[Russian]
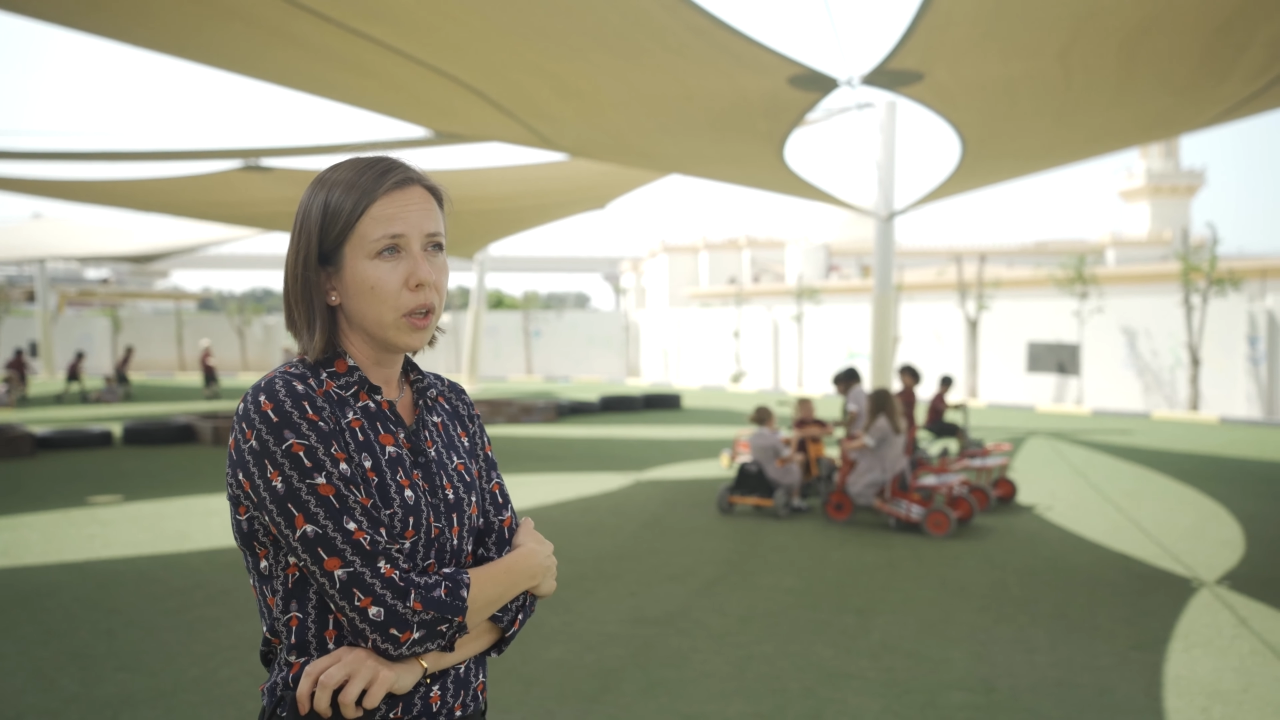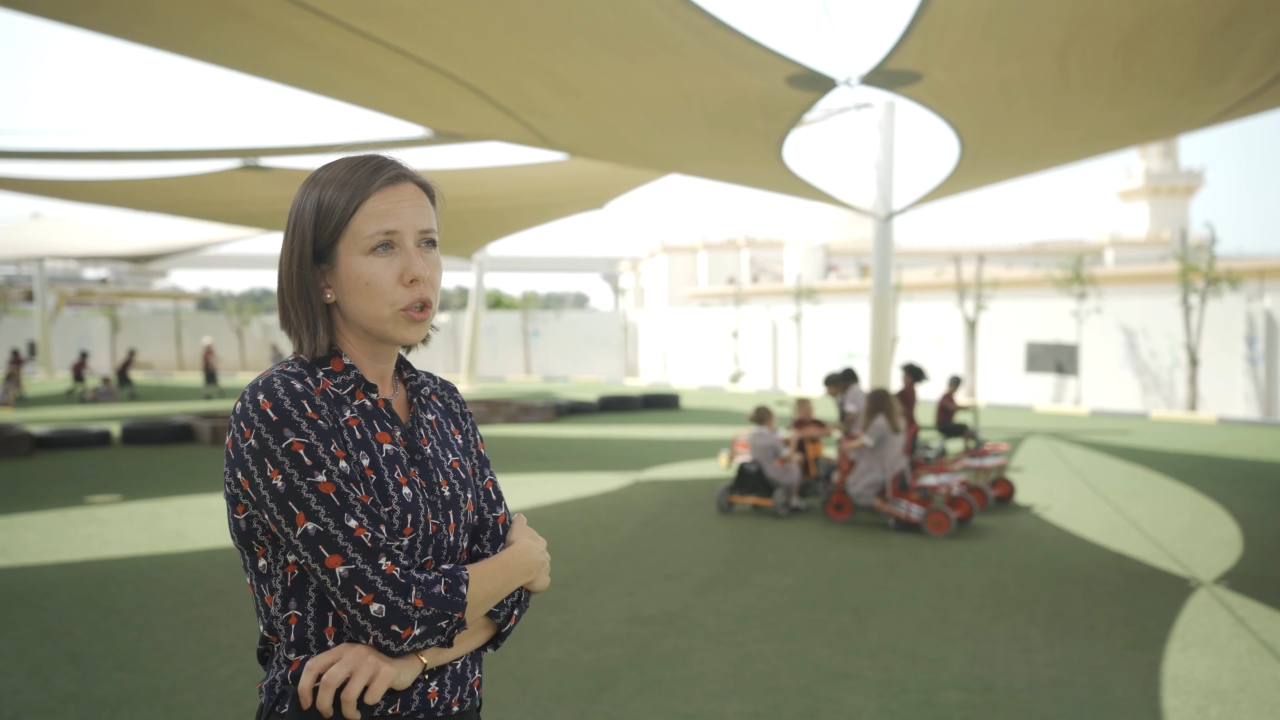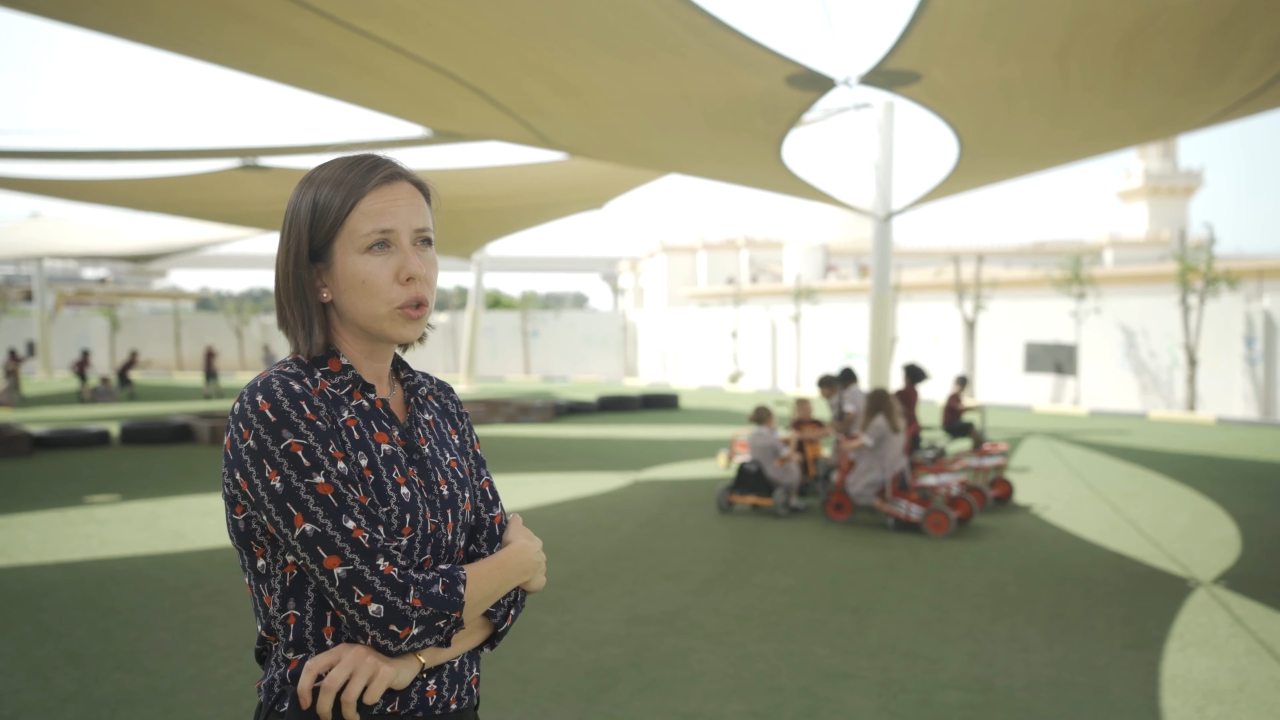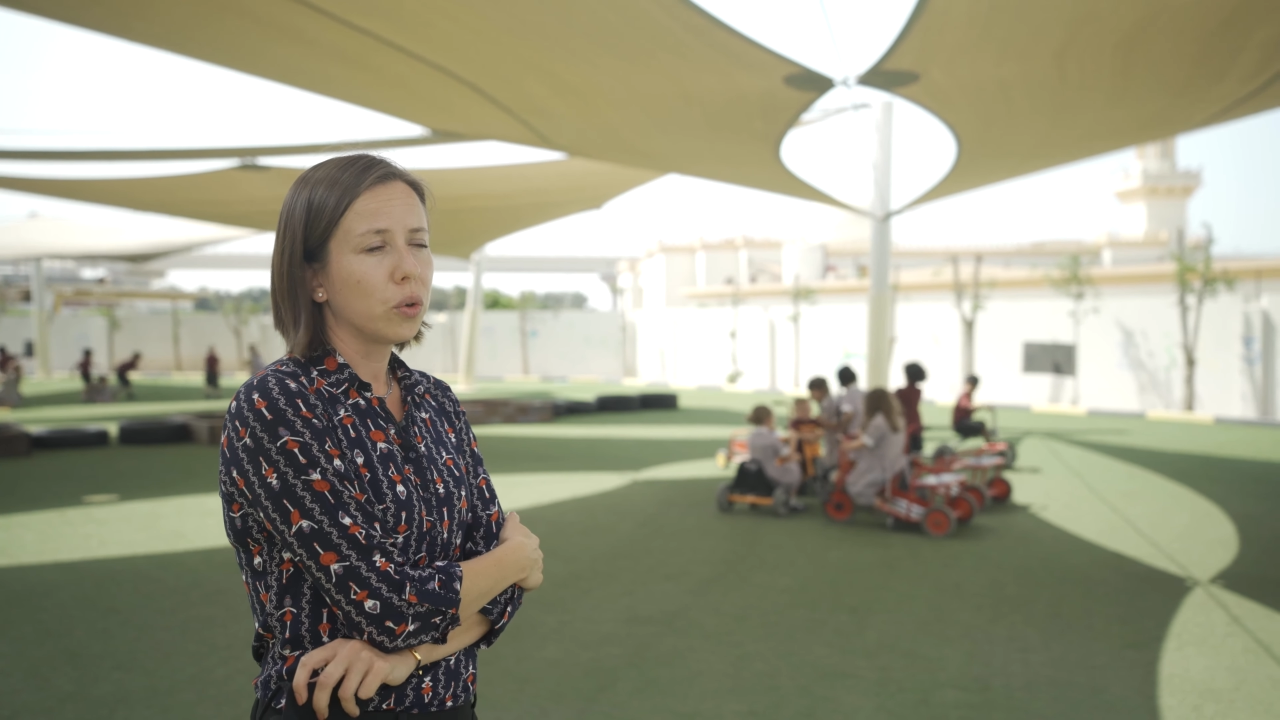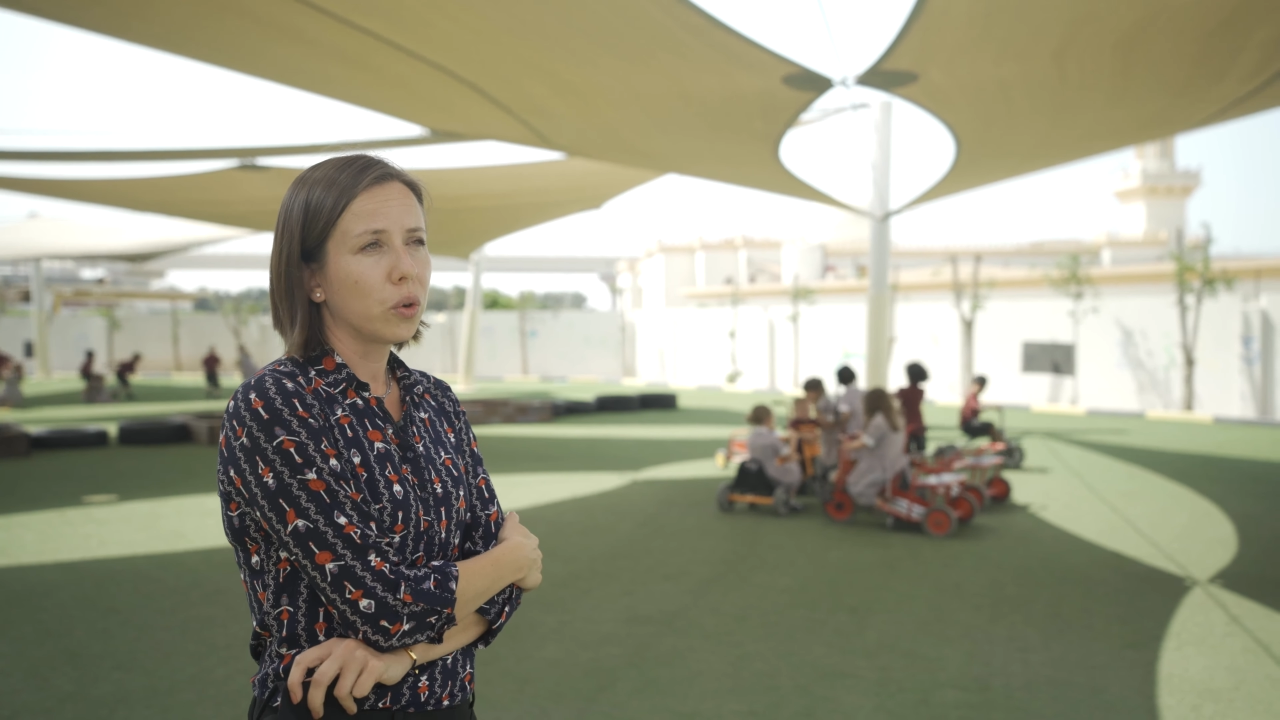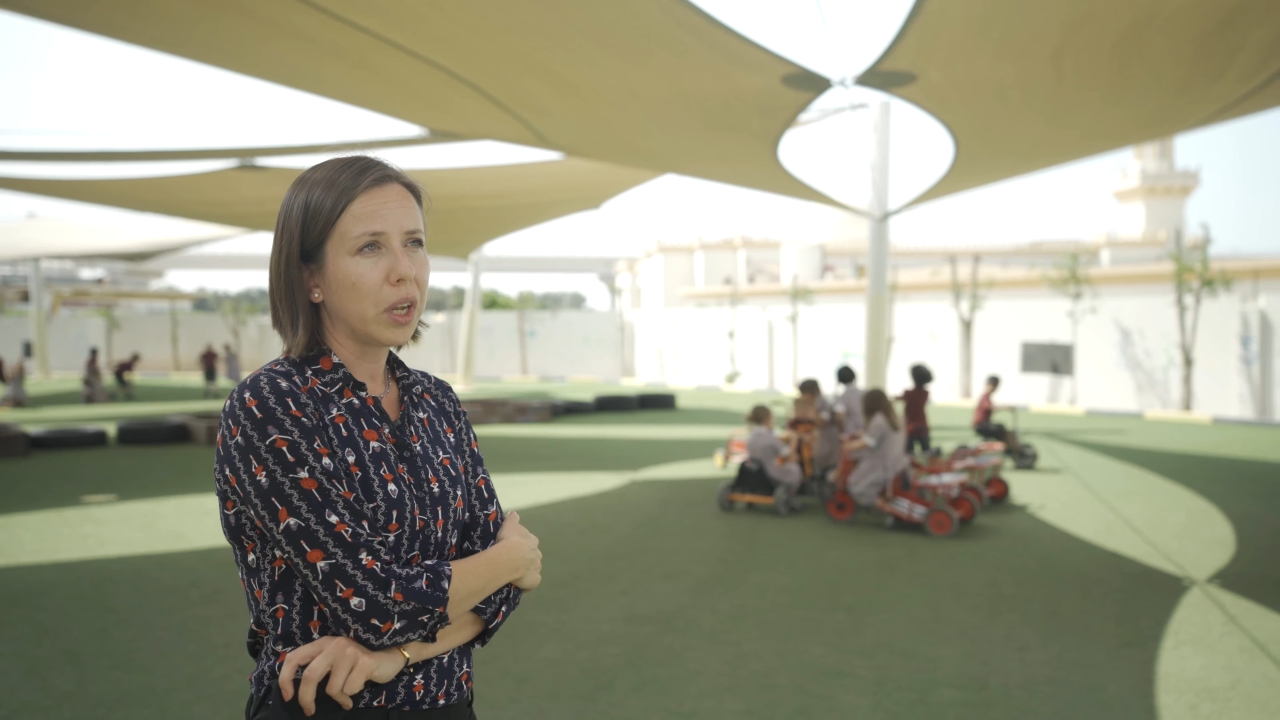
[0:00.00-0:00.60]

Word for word: что,